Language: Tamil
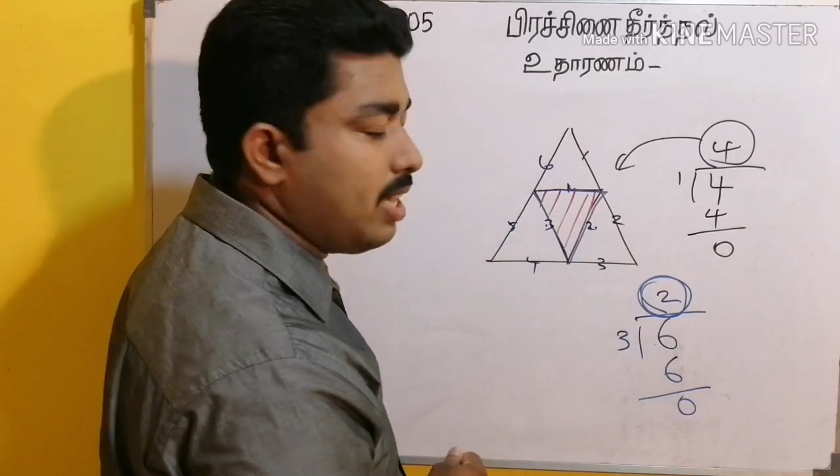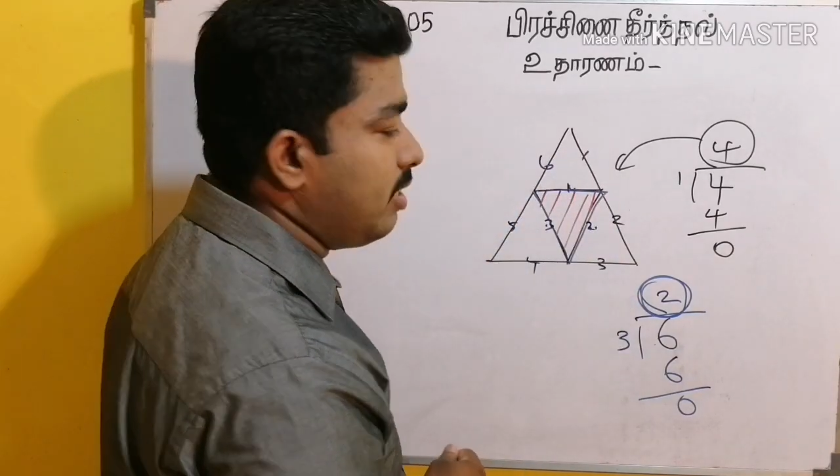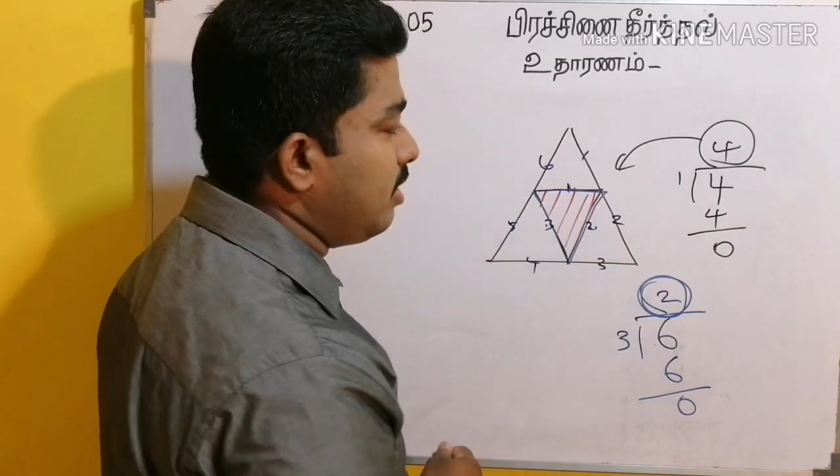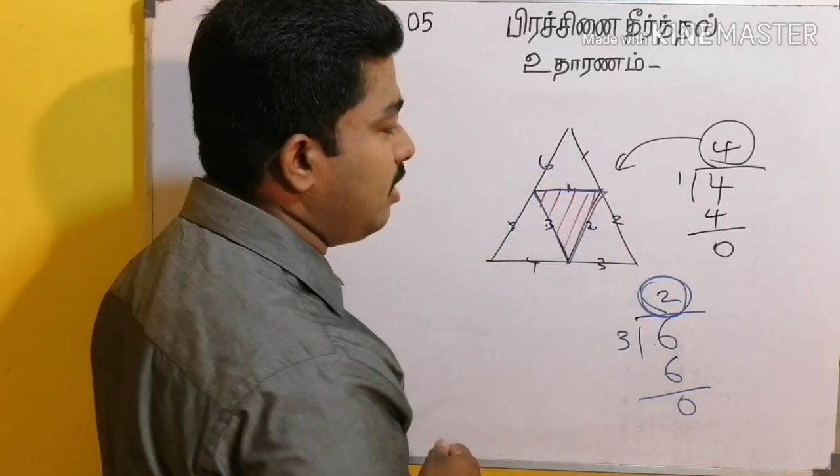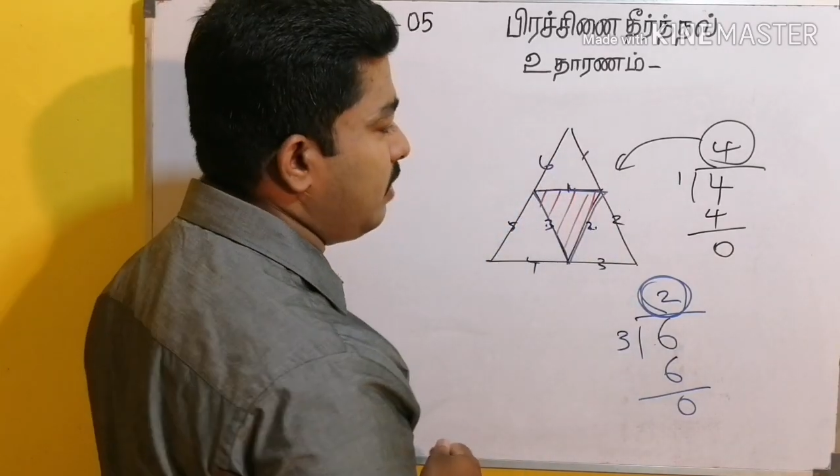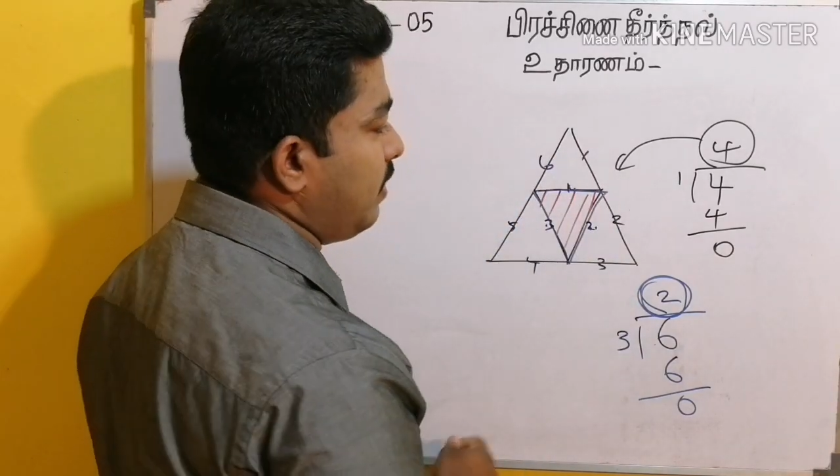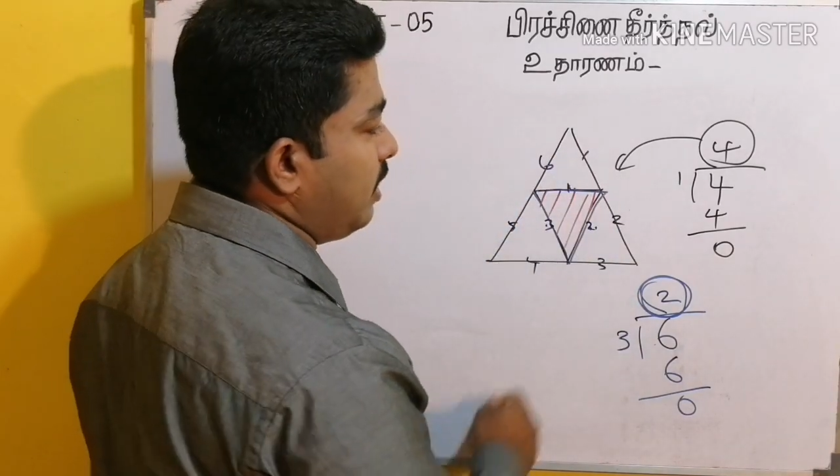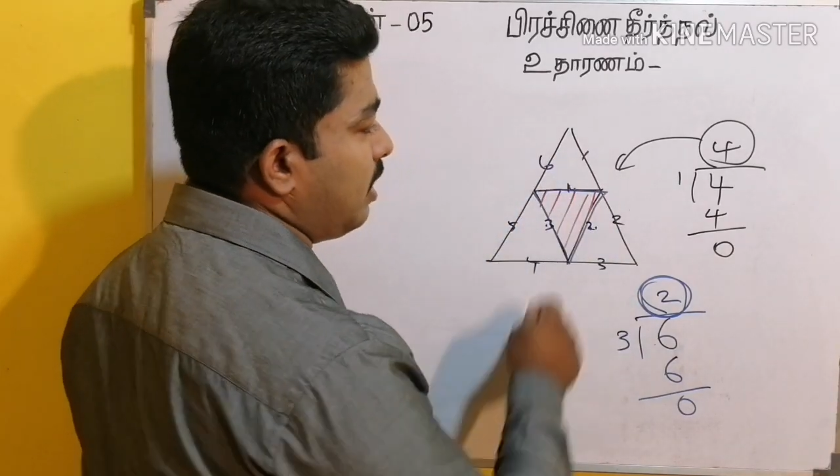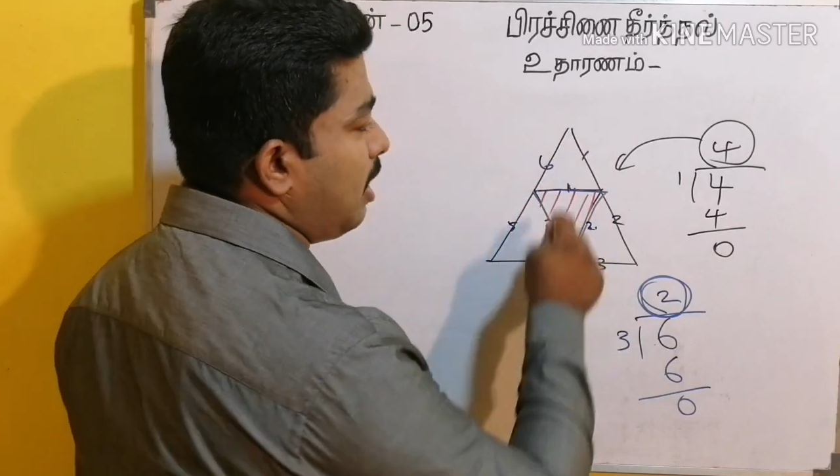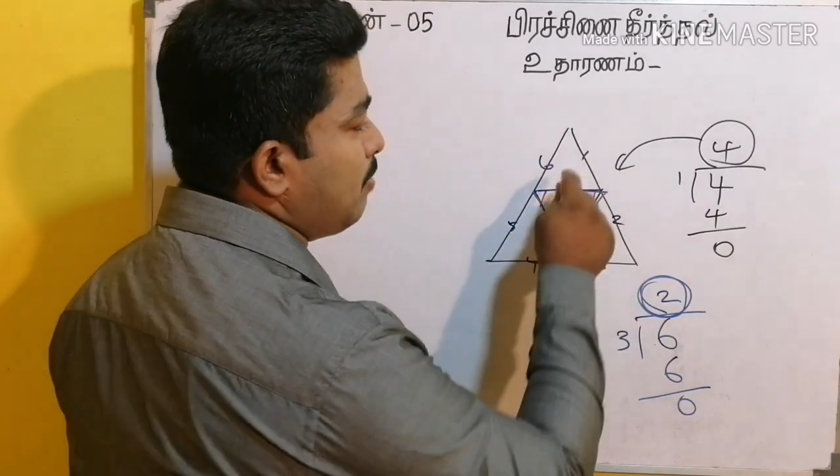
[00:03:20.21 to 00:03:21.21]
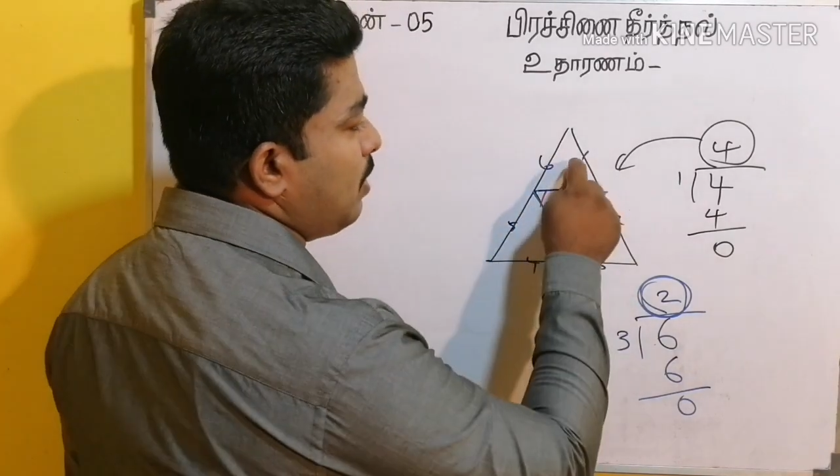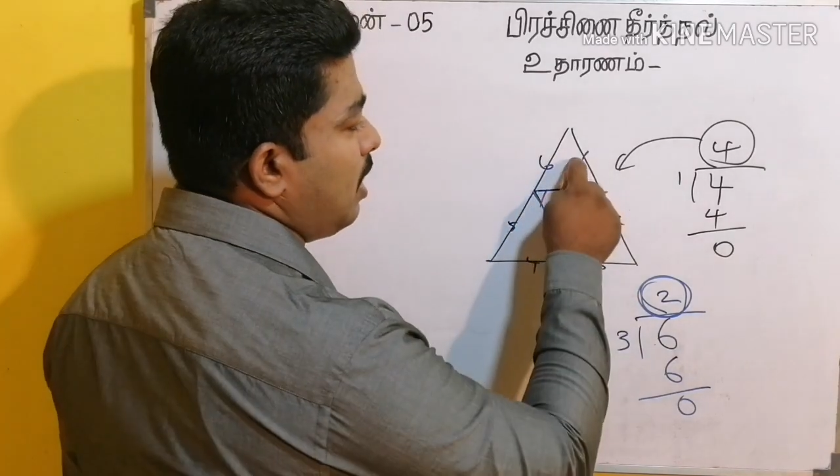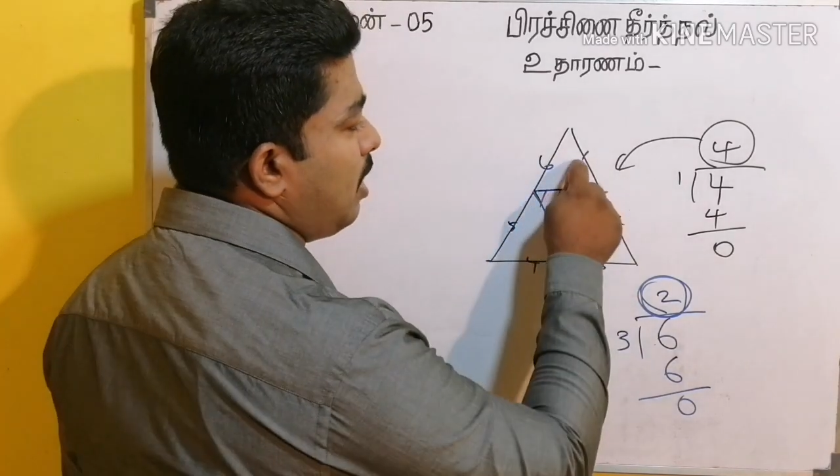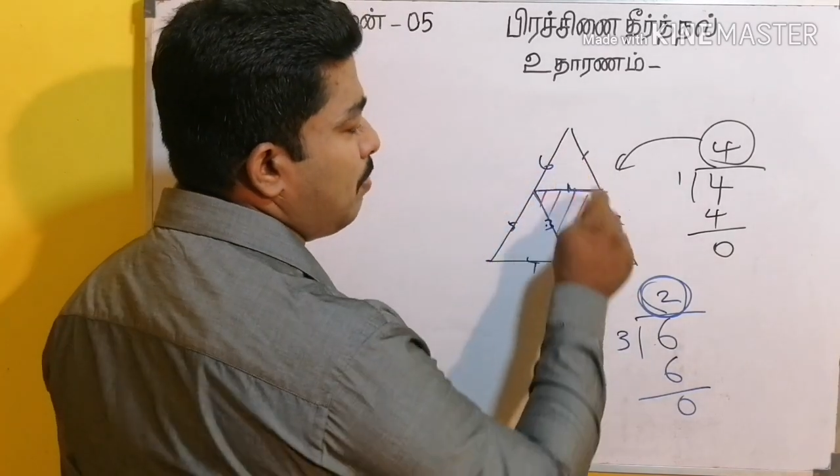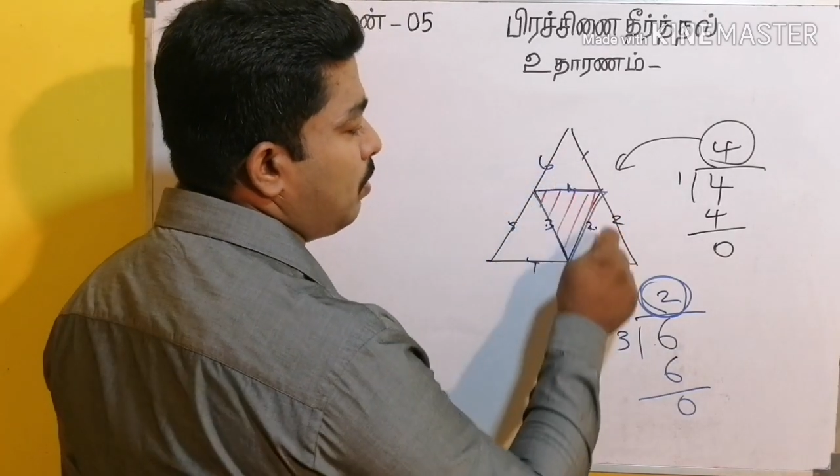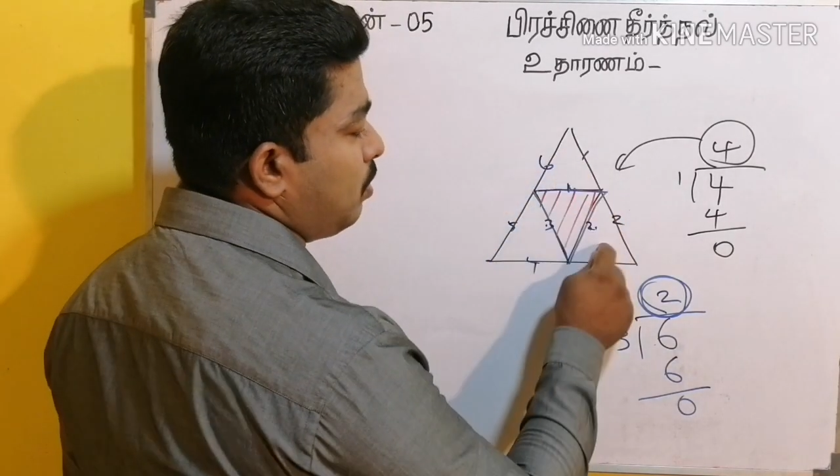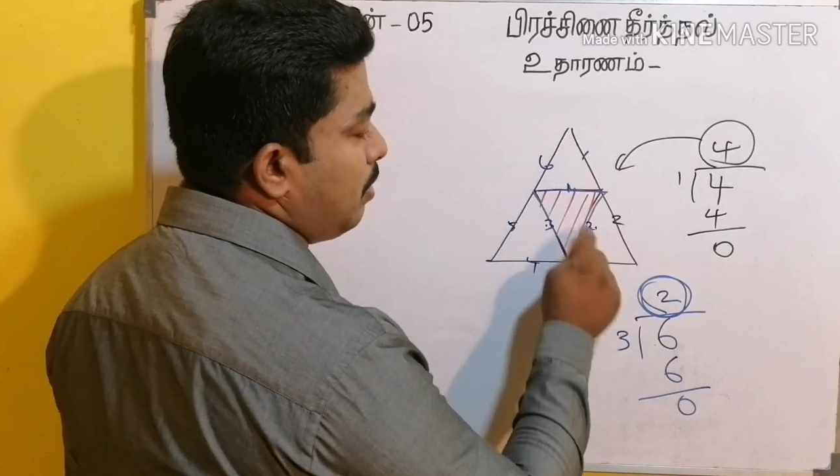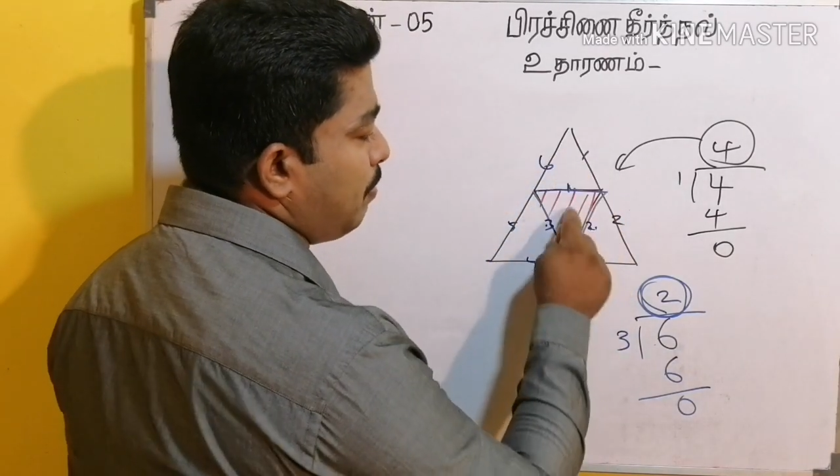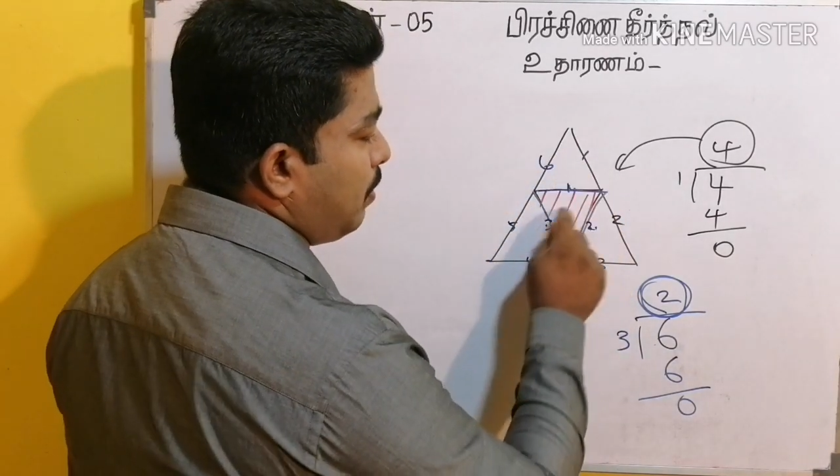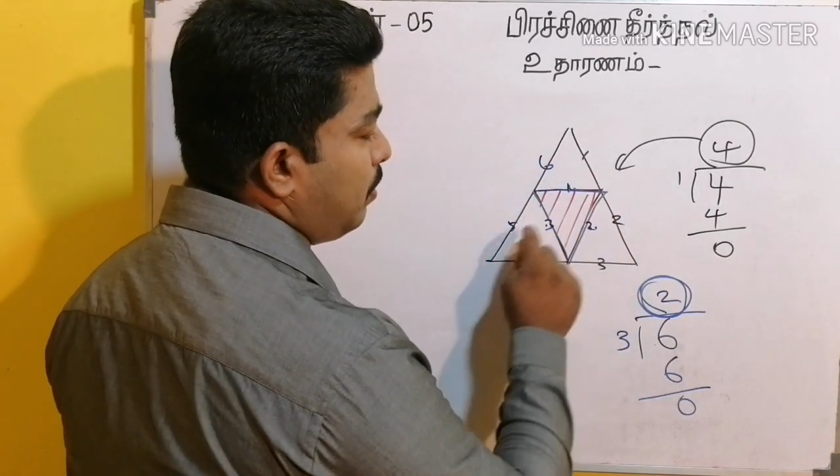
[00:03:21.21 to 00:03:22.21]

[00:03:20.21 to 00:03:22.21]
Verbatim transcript: மடங்கு என்று வந்தால் முதலில் மொத்த